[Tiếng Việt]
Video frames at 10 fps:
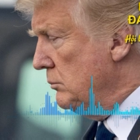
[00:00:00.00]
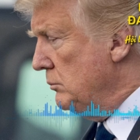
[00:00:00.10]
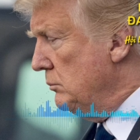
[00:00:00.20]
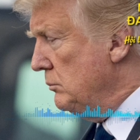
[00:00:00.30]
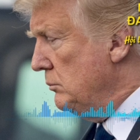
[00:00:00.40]

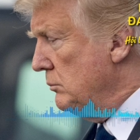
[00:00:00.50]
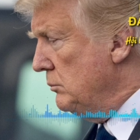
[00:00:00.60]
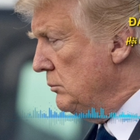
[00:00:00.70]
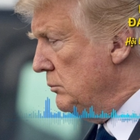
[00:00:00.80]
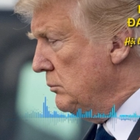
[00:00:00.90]
của một cái
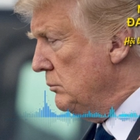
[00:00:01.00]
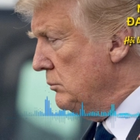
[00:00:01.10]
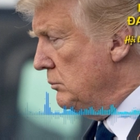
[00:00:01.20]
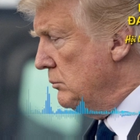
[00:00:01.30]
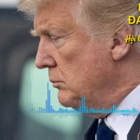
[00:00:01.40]
xã hội tự
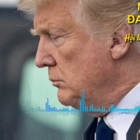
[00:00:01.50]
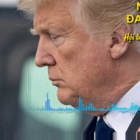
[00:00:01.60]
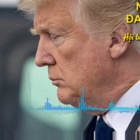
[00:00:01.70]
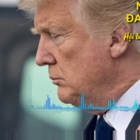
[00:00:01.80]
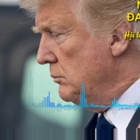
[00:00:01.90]
do
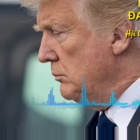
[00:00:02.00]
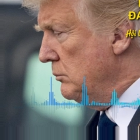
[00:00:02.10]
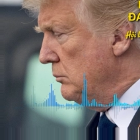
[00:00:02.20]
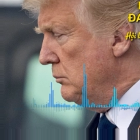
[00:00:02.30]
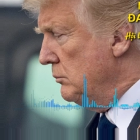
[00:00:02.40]
và dân
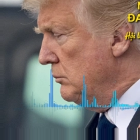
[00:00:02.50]
chủ.